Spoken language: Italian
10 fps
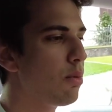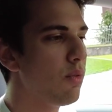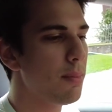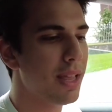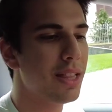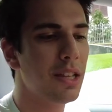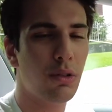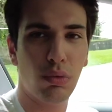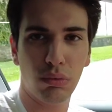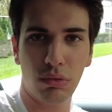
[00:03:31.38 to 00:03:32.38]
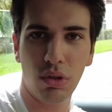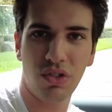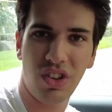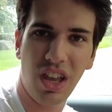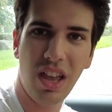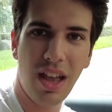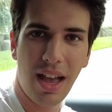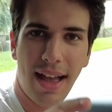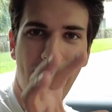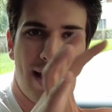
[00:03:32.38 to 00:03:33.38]
nuovamente tutto si
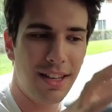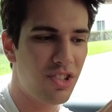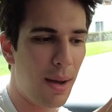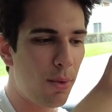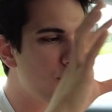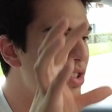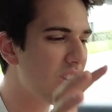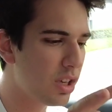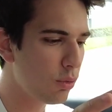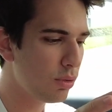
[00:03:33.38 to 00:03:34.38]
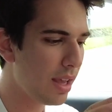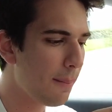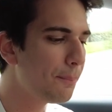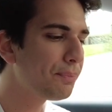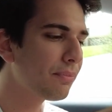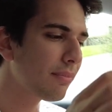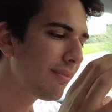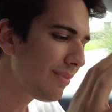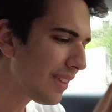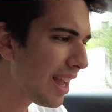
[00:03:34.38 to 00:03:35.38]
eh, diciamo si chiude
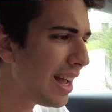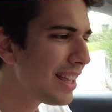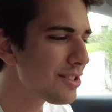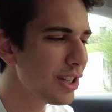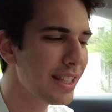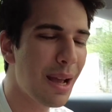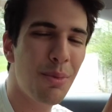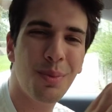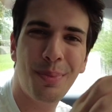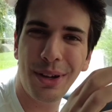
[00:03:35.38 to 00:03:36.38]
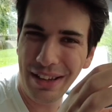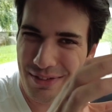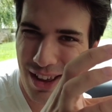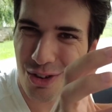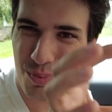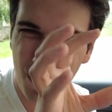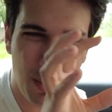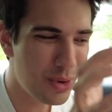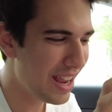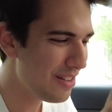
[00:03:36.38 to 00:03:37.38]
Adesso entriamo un po' davvero
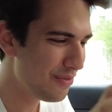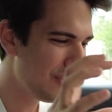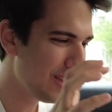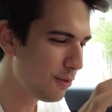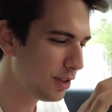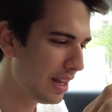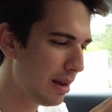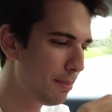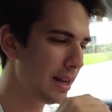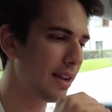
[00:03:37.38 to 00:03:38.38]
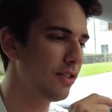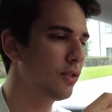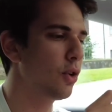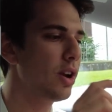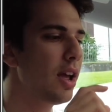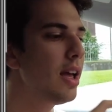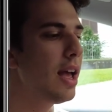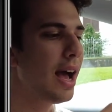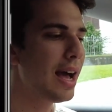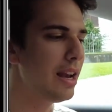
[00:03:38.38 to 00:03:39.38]
più nel vivo dell'applicazione.
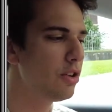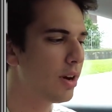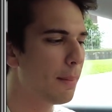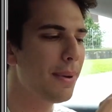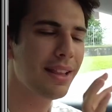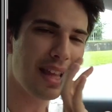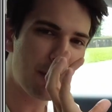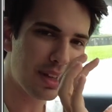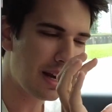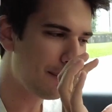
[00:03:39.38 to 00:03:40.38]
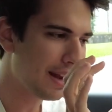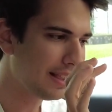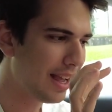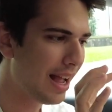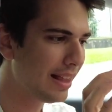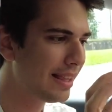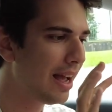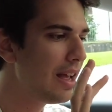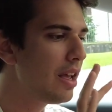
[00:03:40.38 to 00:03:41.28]
Allora, partiamo dalla parte alta.